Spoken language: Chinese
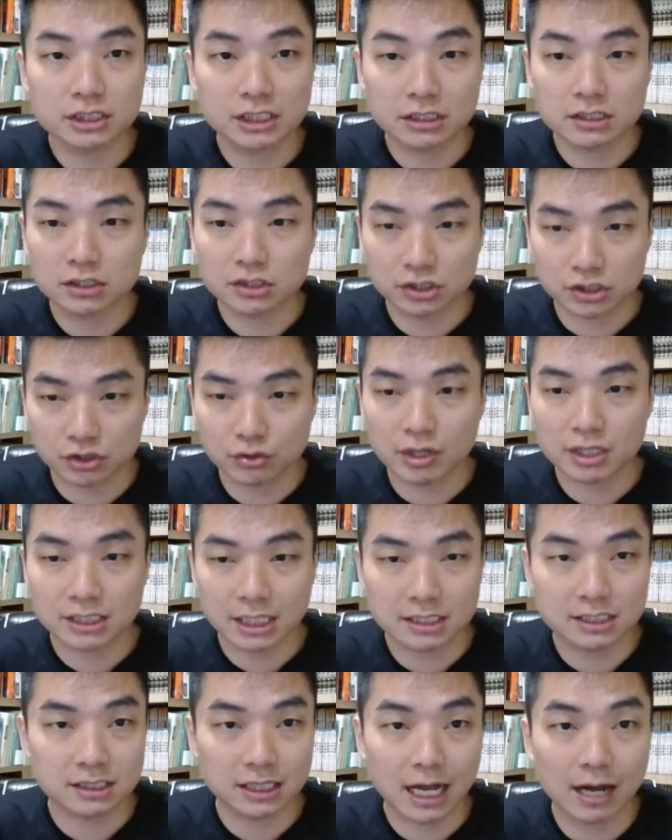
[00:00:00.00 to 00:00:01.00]
今天是十月
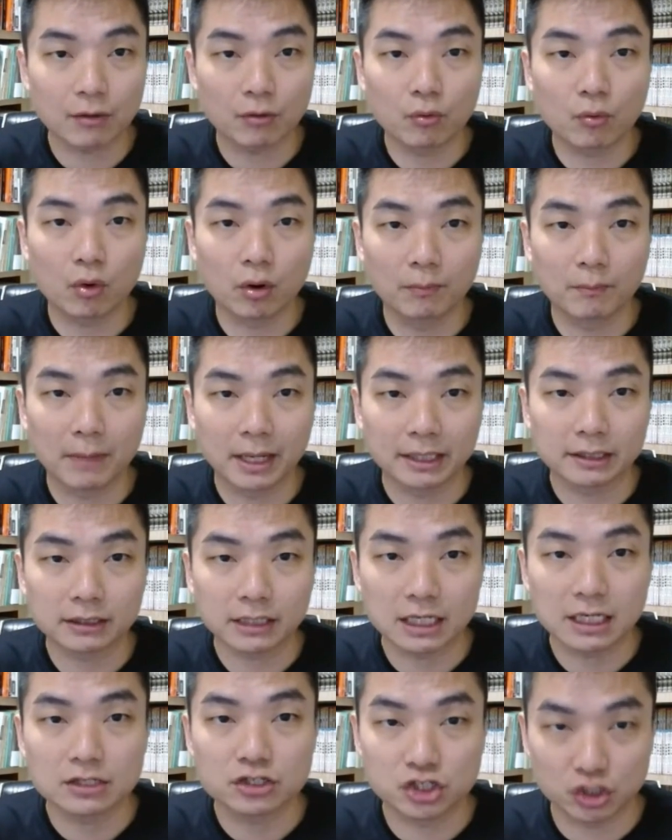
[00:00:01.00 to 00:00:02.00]
三十号，我们
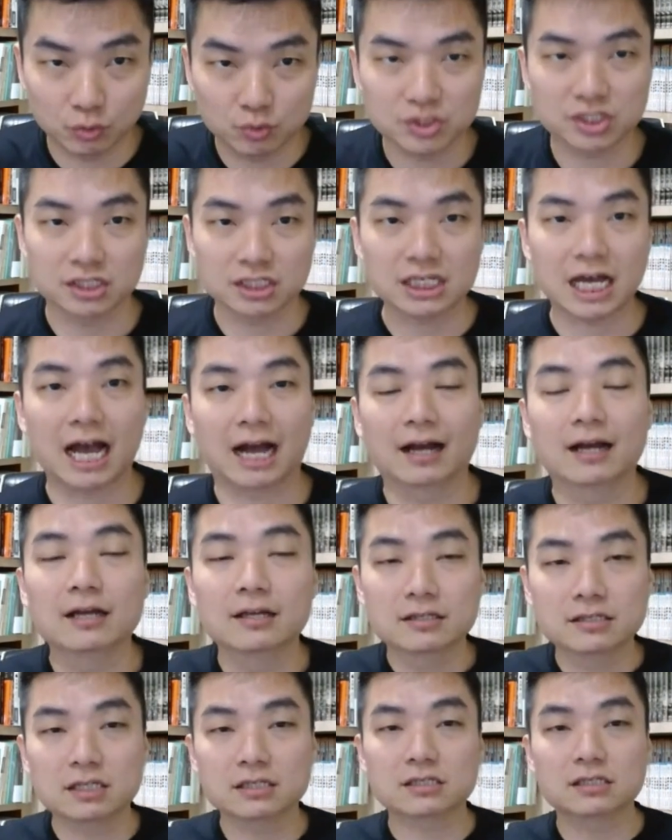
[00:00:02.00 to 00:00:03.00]
第九十场
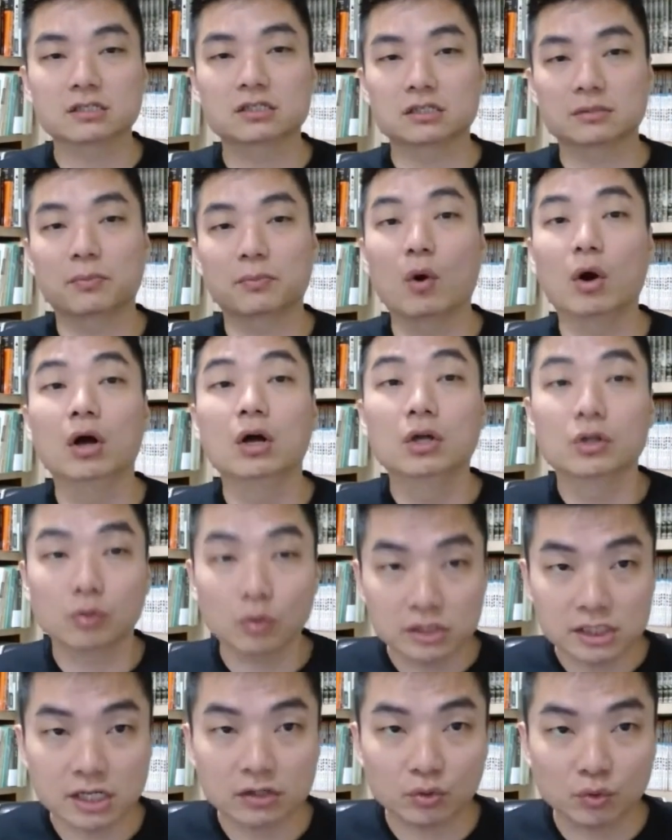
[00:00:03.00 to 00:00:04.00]
正式直播，
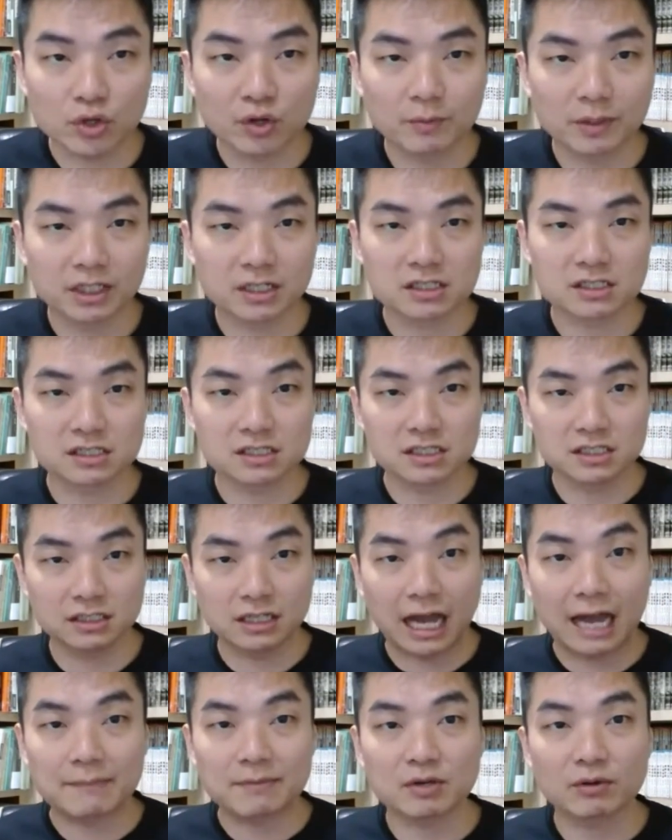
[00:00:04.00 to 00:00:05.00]
多谢赌友们的支
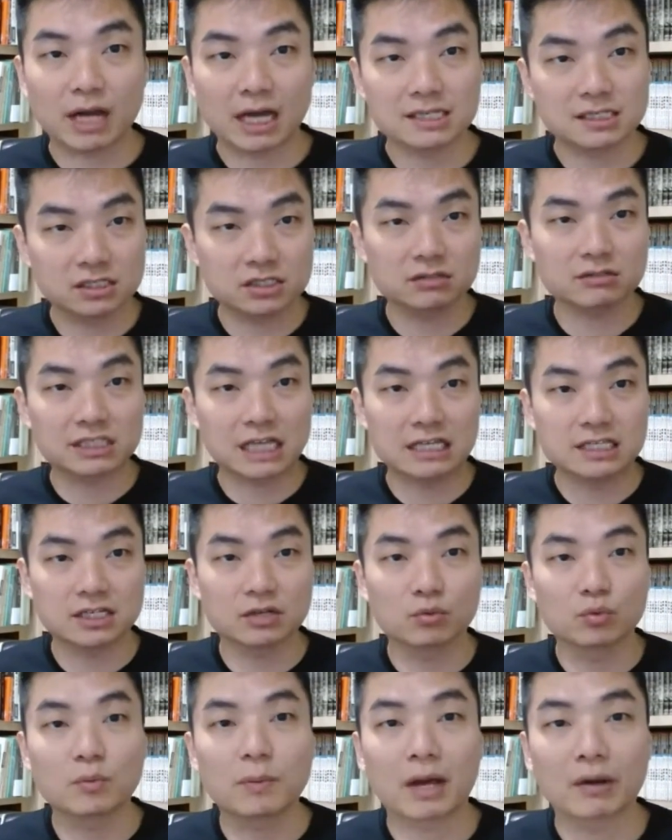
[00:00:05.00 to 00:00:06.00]
持。还没有开始就三
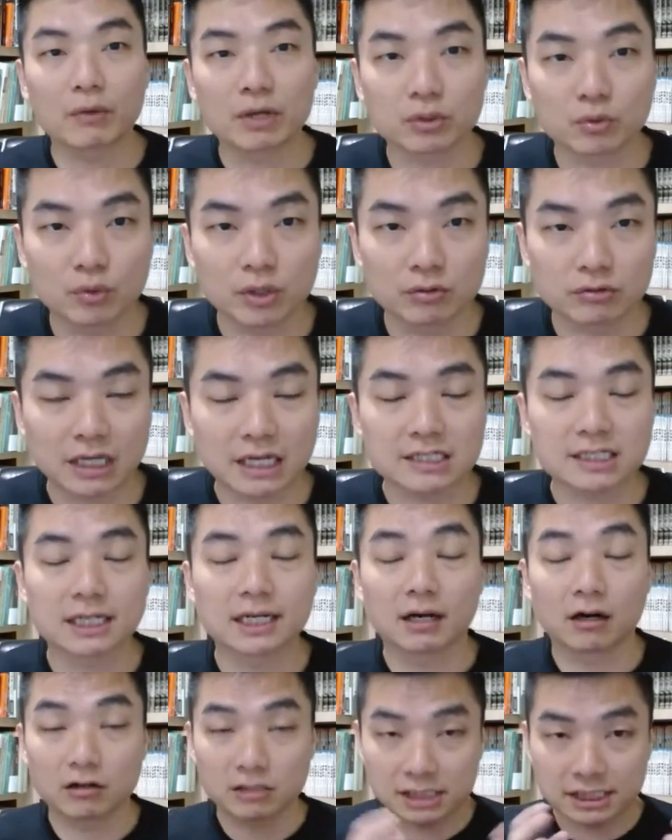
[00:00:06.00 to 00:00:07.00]
千五百位赌友在
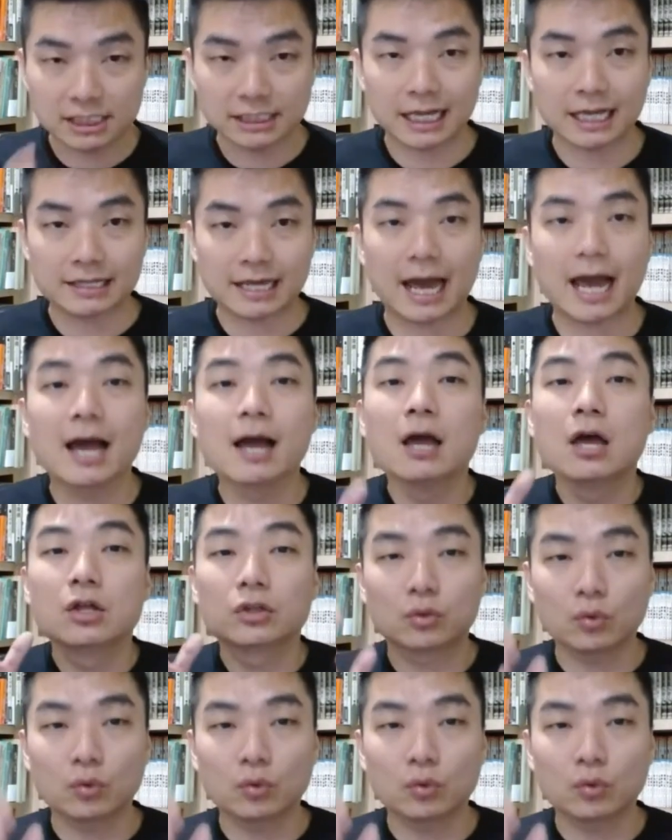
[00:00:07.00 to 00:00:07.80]
线了哈，谢谢大家，